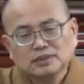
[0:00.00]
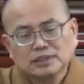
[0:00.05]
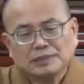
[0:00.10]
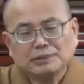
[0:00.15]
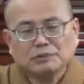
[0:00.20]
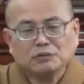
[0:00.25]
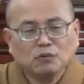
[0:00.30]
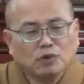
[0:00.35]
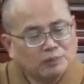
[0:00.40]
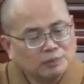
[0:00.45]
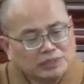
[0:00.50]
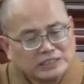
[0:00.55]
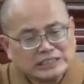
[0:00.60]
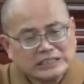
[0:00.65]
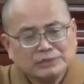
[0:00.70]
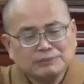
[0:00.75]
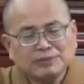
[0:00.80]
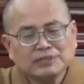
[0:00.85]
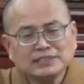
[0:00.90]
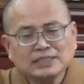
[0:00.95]
那我们
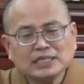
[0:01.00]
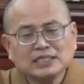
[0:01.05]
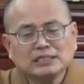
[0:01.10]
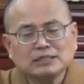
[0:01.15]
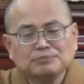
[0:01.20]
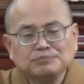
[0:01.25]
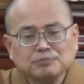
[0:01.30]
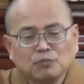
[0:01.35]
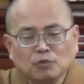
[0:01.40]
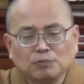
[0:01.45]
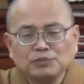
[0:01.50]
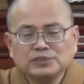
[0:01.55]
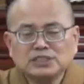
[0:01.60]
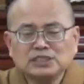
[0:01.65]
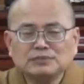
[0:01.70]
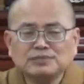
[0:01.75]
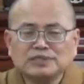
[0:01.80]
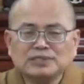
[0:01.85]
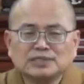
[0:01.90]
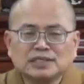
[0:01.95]
基本上的，我们
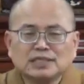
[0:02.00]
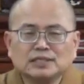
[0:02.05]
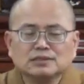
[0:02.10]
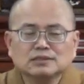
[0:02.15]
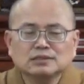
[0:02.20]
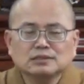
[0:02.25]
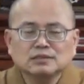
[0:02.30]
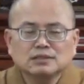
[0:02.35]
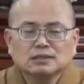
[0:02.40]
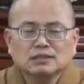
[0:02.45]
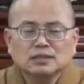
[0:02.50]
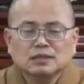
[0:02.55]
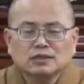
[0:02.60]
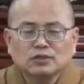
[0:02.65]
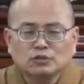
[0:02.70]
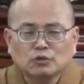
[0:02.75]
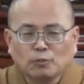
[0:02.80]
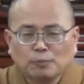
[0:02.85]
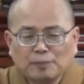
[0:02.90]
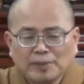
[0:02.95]
基本上
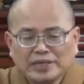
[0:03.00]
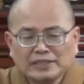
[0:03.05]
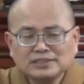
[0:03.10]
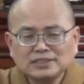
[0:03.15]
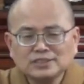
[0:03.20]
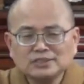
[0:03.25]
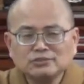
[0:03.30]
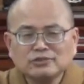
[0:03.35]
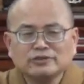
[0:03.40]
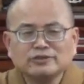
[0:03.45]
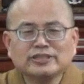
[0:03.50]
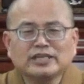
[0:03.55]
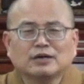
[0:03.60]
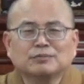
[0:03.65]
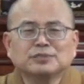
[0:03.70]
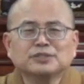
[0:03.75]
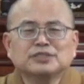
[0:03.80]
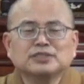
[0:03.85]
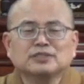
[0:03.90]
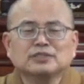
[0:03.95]
有悲心就很了
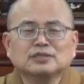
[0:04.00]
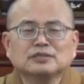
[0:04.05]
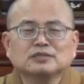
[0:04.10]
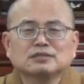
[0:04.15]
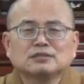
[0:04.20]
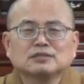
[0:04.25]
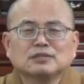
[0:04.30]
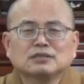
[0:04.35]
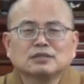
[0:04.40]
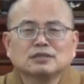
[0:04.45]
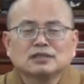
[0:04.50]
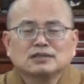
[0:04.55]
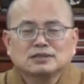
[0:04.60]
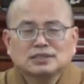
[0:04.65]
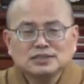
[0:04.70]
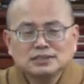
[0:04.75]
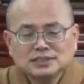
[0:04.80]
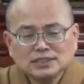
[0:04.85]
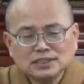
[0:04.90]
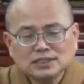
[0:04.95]
不起了。
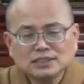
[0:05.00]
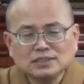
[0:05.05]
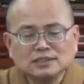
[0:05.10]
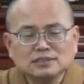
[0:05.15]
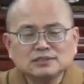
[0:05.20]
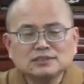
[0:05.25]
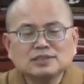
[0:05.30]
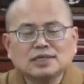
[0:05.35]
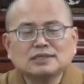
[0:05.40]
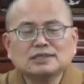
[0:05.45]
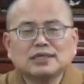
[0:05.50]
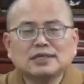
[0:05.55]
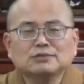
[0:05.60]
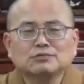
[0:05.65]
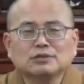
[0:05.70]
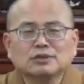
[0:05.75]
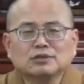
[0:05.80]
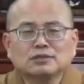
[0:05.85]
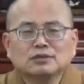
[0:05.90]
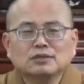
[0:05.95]
但这个人伤害
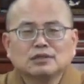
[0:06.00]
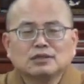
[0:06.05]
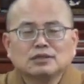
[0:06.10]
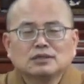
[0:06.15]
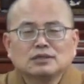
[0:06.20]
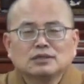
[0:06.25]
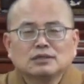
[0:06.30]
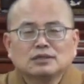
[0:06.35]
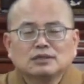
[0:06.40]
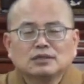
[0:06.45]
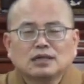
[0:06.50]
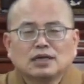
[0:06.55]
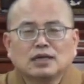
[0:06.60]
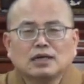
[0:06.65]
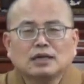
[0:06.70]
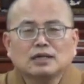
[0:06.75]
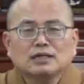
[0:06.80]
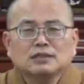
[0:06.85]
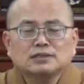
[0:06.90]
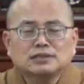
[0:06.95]
我。
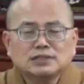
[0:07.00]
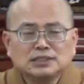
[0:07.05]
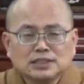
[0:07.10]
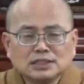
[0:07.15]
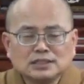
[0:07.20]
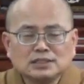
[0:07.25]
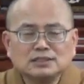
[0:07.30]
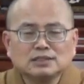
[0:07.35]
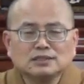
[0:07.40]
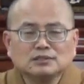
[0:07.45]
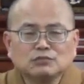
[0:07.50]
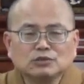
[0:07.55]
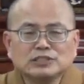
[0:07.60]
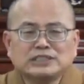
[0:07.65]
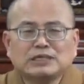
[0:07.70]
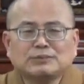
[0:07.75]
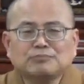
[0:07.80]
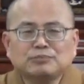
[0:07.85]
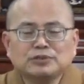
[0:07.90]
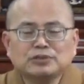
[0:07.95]
这个我
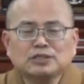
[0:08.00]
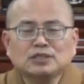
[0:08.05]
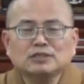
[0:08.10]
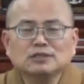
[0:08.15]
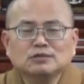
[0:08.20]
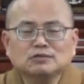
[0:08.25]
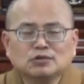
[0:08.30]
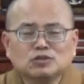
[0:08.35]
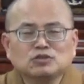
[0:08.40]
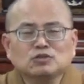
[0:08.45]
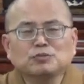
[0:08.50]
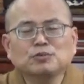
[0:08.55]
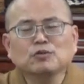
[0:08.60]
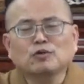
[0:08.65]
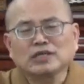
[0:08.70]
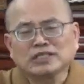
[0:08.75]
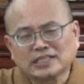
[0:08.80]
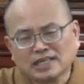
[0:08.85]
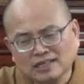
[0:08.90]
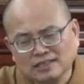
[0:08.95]
讲不听，我就不
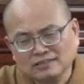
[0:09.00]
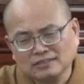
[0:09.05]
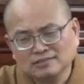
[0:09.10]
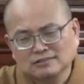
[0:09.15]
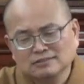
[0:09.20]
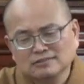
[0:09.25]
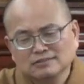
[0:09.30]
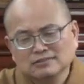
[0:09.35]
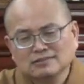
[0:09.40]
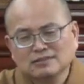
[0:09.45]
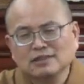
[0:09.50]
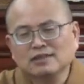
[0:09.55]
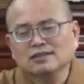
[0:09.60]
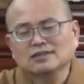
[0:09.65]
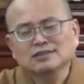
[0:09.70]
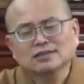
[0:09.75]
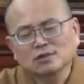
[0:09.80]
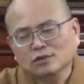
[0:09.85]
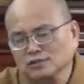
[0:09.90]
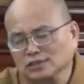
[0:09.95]
管他了。啊，
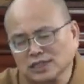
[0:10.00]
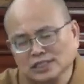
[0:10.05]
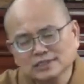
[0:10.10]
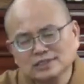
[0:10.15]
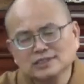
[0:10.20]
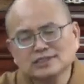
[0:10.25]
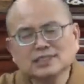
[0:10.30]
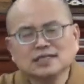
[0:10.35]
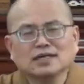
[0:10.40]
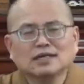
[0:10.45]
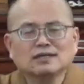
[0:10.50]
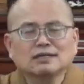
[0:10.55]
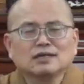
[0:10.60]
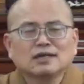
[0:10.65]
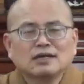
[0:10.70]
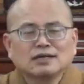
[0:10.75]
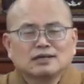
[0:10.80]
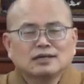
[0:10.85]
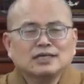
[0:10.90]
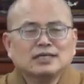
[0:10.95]
通常是这样。
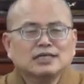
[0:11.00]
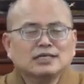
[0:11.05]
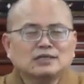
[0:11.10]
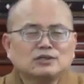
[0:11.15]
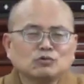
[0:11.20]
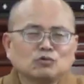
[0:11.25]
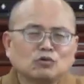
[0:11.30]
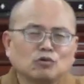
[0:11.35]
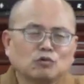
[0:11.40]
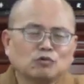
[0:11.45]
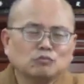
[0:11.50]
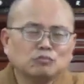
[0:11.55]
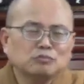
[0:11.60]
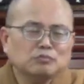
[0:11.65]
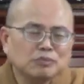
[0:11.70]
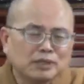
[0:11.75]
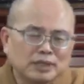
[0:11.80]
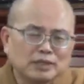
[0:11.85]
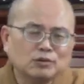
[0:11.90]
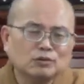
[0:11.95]
那你如果
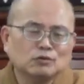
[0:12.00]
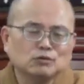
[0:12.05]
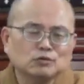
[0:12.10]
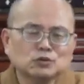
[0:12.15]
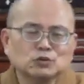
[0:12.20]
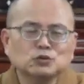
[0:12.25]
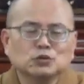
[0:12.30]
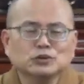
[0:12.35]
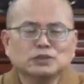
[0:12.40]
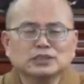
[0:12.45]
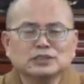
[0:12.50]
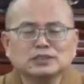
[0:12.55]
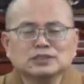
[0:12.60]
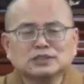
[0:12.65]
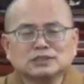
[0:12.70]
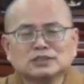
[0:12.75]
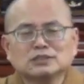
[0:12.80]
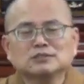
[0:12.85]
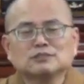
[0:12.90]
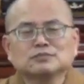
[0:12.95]
没有无所得的
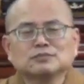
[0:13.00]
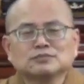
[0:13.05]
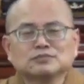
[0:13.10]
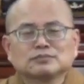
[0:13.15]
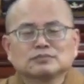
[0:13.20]
心，